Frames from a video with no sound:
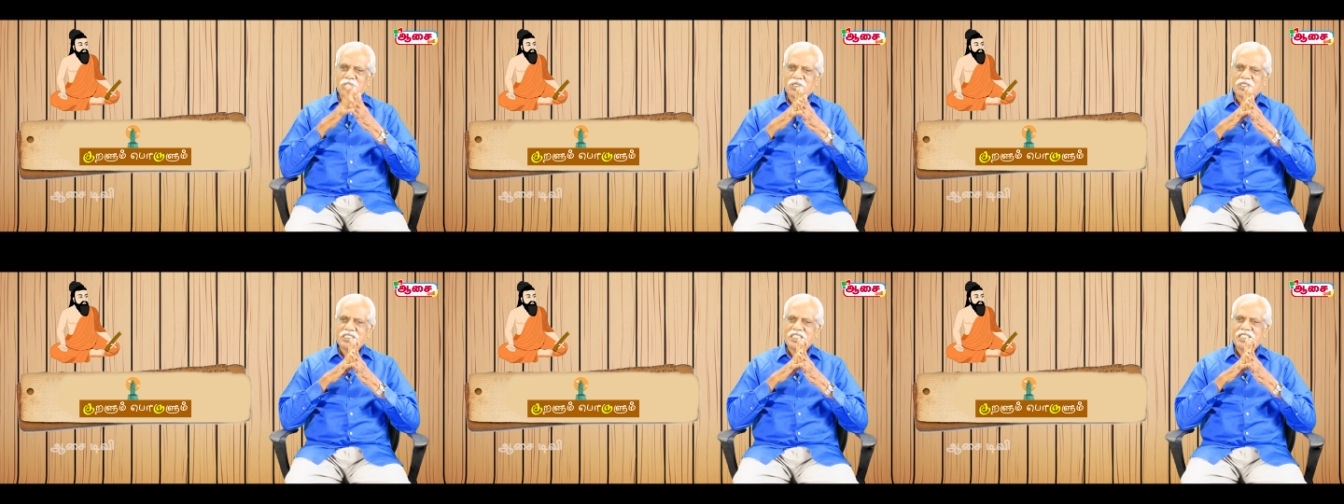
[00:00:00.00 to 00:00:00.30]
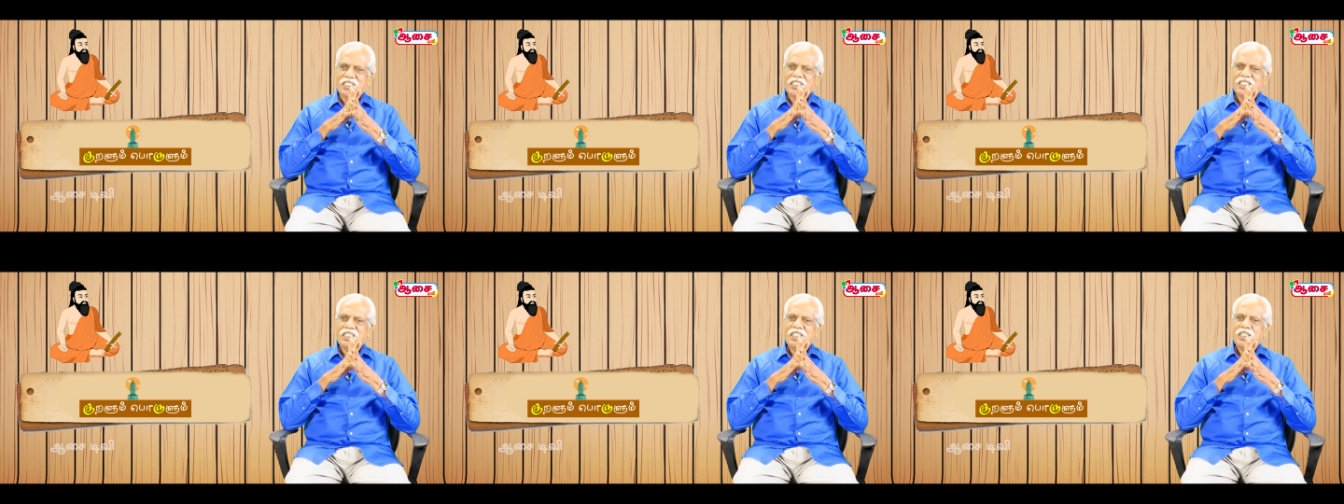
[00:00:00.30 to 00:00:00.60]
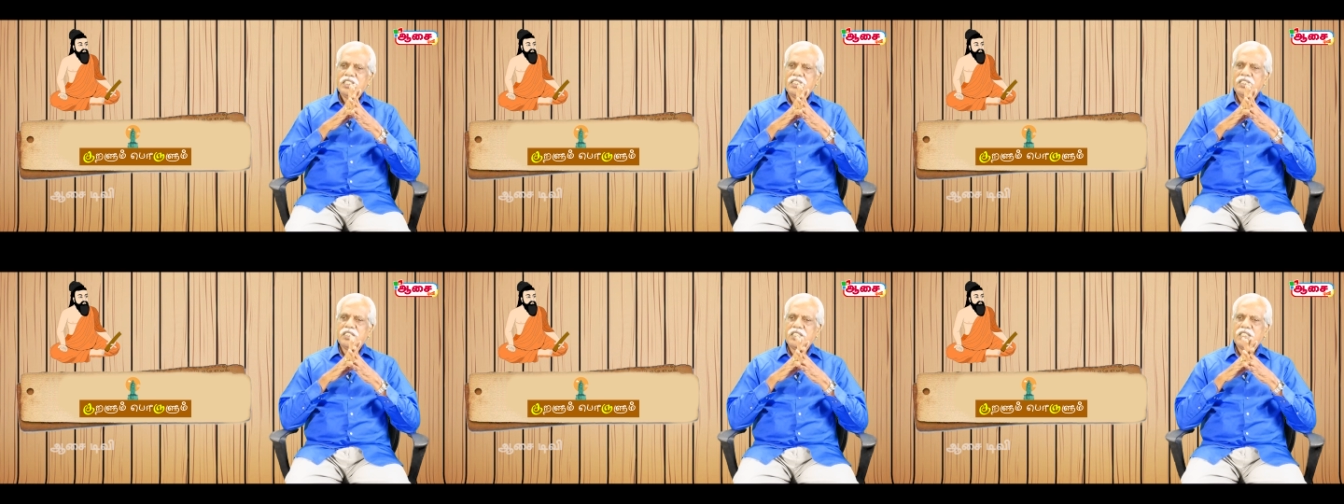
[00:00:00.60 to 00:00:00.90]
குரல் தான்
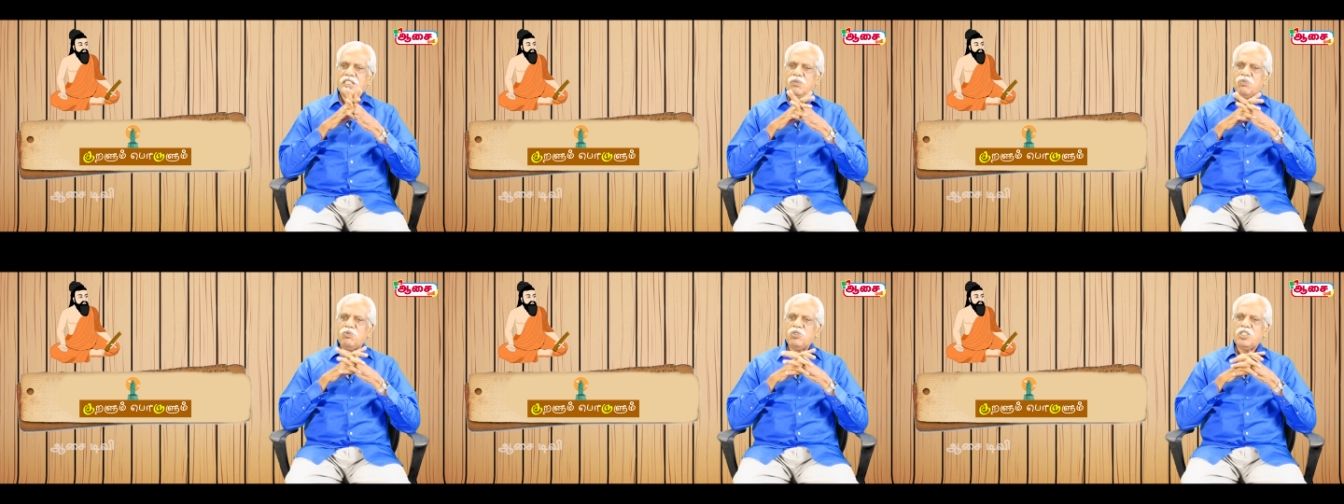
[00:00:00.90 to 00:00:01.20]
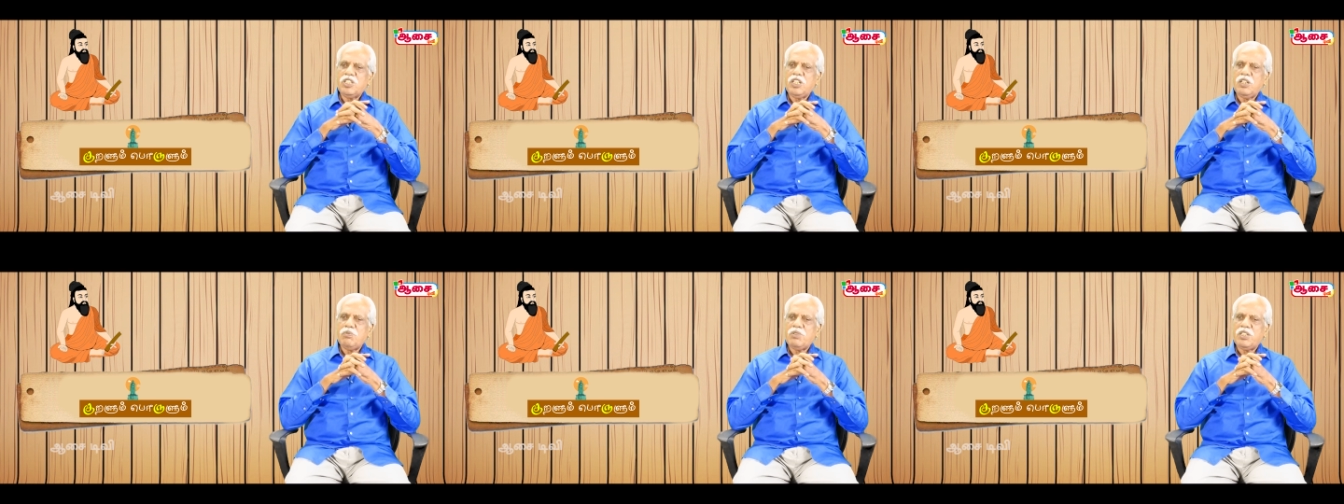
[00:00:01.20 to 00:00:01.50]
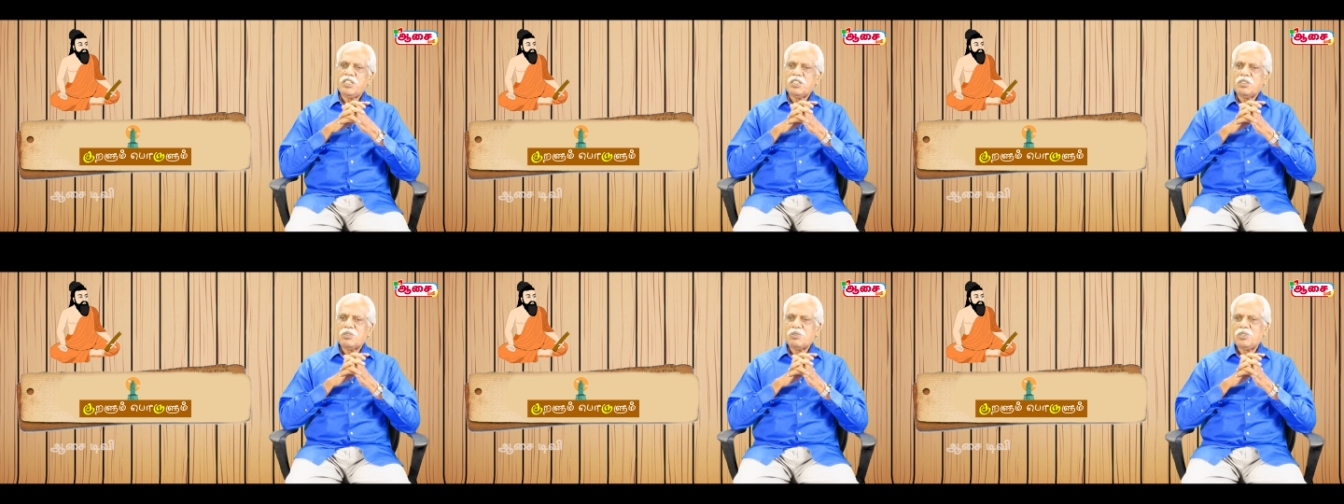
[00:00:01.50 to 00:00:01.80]
இன்றைக்கு
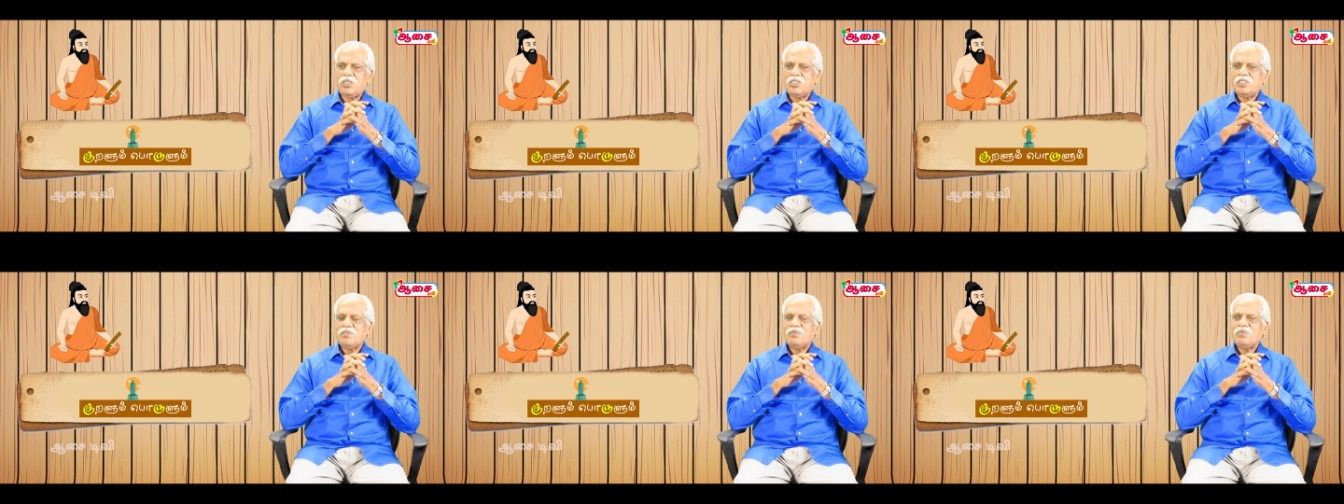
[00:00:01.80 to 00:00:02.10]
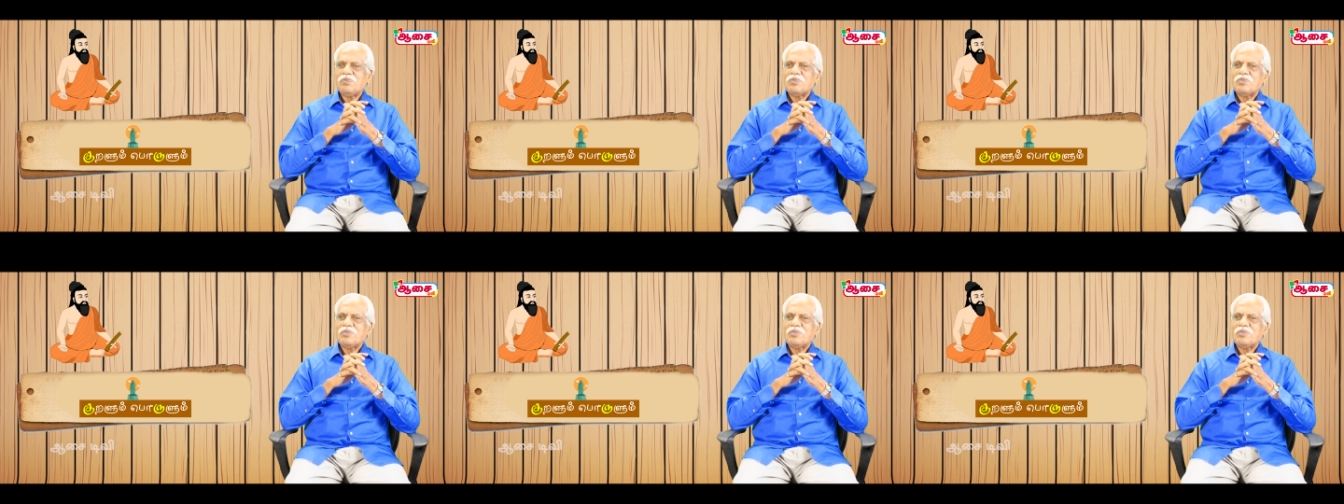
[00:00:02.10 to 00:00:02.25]
முக்கியமான குரல்